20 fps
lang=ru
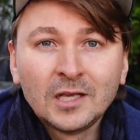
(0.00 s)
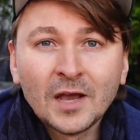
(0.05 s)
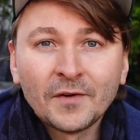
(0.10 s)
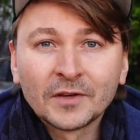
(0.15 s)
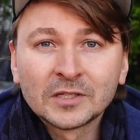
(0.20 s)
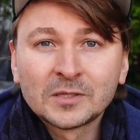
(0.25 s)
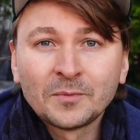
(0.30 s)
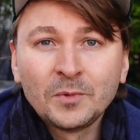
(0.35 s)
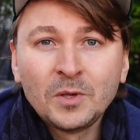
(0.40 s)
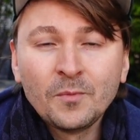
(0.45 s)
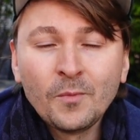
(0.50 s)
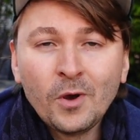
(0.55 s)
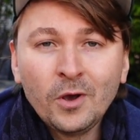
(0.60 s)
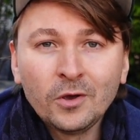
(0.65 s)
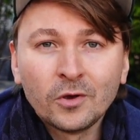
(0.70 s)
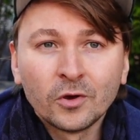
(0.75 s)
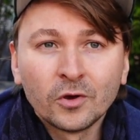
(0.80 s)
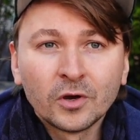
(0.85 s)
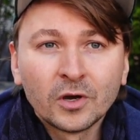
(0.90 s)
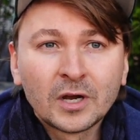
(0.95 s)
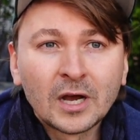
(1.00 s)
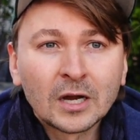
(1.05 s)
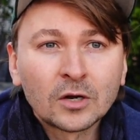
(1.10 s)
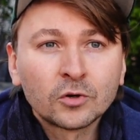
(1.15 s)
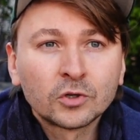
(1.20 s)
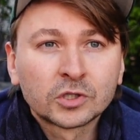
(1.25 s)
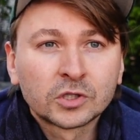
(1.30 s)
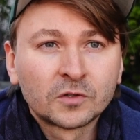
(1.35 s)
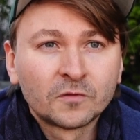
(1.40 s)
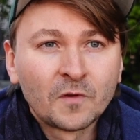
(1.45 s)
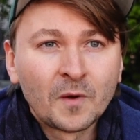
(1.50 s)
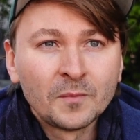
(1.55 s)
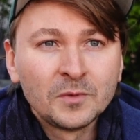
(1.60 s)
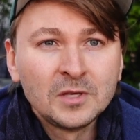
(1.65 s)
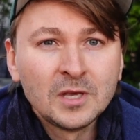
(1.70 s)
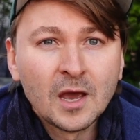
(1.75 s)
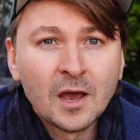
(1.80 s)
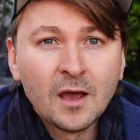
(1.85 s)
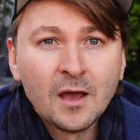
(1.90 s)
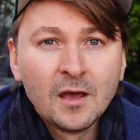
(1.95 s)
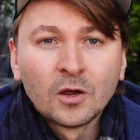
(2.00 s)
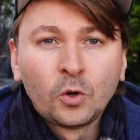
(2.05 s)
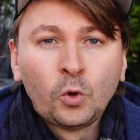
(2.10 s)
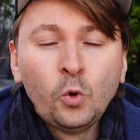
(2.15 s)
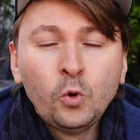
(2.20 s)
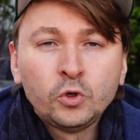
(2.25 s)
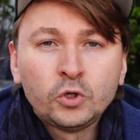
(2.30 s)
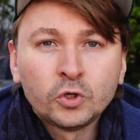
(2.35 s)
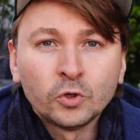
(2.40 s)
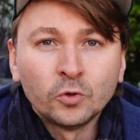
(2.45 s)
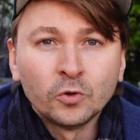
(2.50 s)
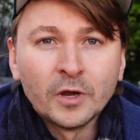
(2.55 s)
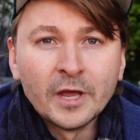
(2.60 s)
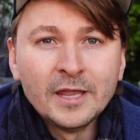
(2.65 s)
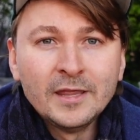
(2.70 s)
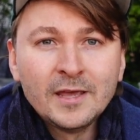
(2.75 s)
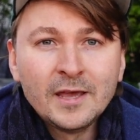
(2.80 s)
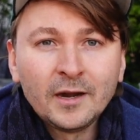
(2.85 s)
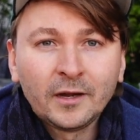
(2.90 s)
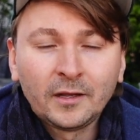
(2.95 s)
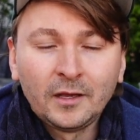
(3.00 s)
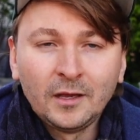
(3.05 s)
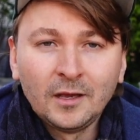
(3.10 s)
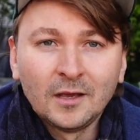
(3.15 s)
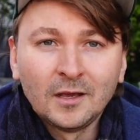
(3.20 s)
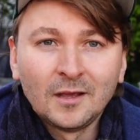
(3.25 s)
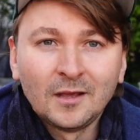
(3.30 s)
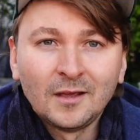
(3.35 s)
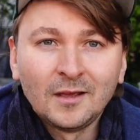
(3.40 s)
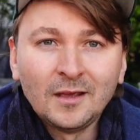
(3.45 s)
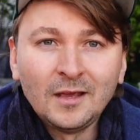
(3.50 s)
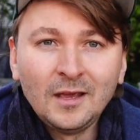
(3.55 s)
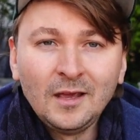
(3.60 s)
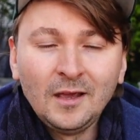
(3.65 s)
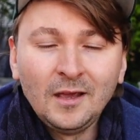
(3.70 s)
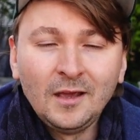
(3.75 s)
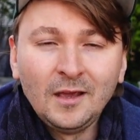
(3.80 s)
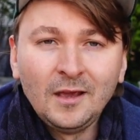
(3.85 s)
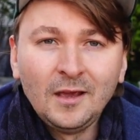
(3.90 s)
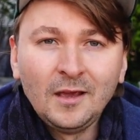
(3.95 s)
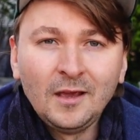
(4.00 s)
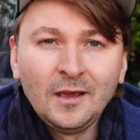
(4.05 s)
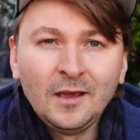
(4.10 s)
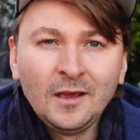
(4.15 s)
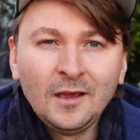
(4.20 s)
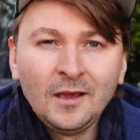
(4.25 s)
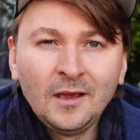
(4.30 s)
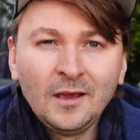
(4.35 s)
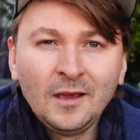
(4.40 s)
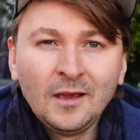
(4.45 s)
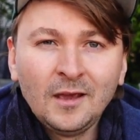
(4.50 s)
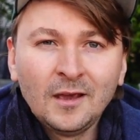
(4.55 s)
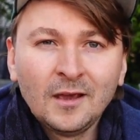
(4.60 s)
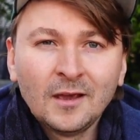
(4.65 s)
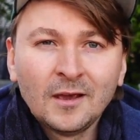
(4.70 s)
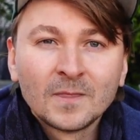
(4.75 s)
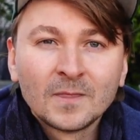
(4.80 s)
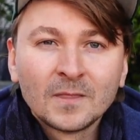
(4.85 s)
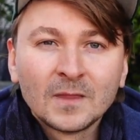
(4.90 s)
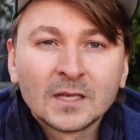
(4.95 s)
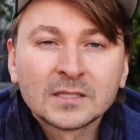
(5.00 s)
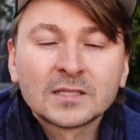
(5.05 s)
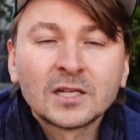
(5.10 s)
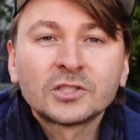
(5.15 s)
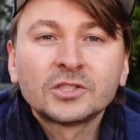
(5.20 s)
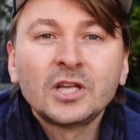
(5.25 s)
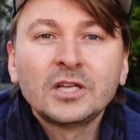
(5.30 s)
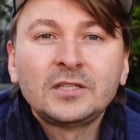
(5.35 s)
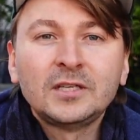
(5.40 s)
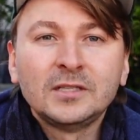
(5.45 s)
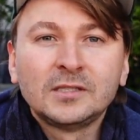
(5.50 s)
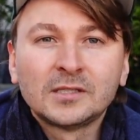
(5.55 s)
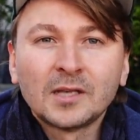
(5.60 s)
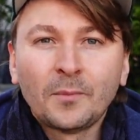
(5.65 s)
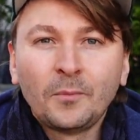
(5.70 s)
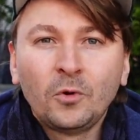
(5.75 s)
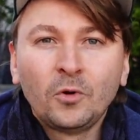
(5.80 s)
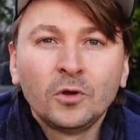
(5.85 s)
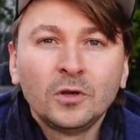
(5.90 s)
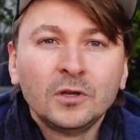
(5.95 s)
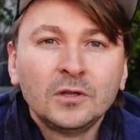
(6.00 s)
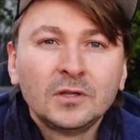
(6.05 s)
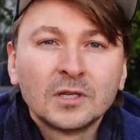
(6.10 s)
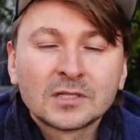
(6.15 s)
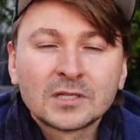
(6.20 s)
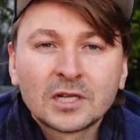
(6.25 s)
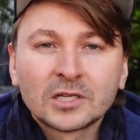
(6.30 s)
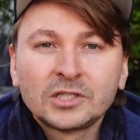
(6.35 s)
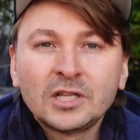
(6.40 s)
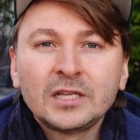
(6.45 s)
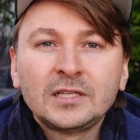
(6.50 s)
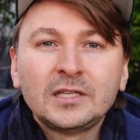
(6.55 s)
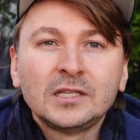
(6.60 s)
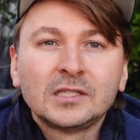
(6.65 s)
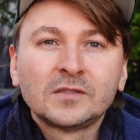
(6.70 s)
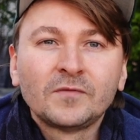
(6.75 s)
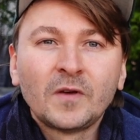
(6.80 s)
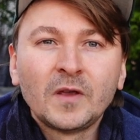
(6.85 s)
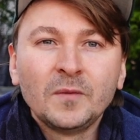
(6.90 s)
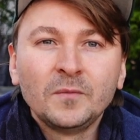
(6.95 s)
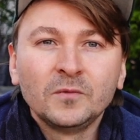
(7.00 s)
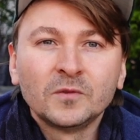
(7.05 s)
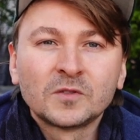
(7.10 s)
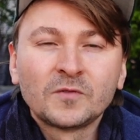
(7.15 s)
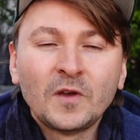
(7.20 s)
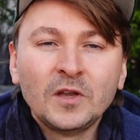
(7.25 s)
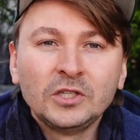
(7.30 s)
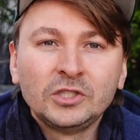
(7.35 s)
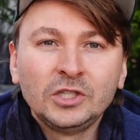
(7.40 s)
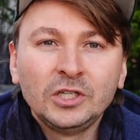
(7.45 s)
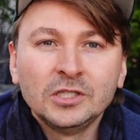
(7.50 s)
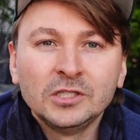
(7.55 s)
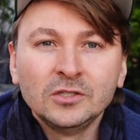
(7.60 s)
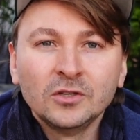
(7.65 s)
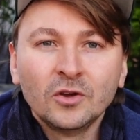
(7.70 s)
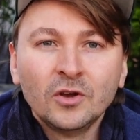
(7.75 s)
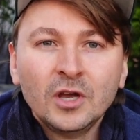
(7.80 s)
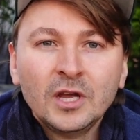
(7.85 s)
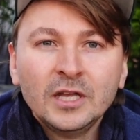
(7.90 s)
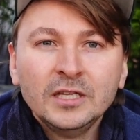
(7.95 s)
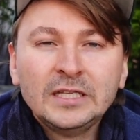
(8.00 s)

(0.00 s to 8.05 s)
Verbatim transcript: Я вас обнимаю, хорошего вам дня, кучу энергии и наслаждайтесь собой, наслаждайтесь своим, своей жизнью.